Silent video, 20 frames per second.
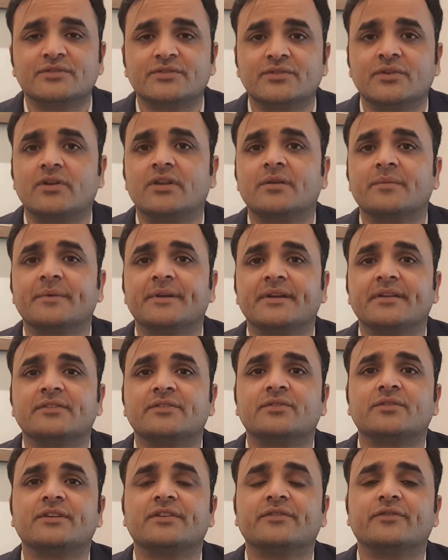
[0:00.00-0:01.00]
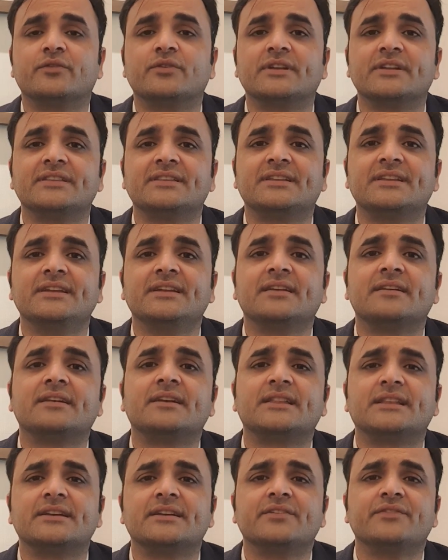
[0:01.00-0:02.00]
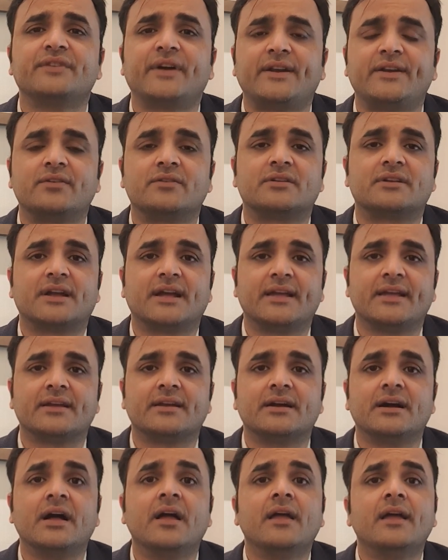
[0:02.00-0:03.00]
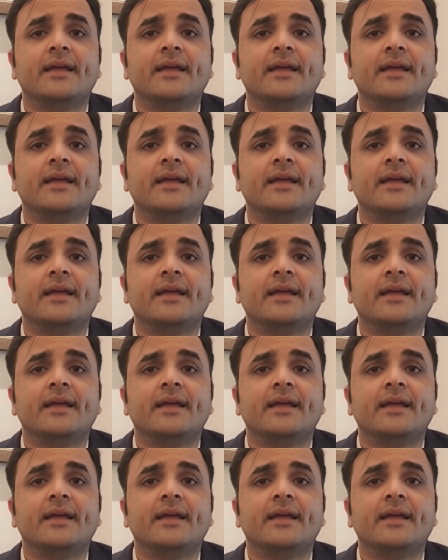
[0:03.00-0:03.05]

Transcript: डॉलर में तो ये फोर्टी थ्री हंड्रेड थर्टी फाइव डॉलर आएगा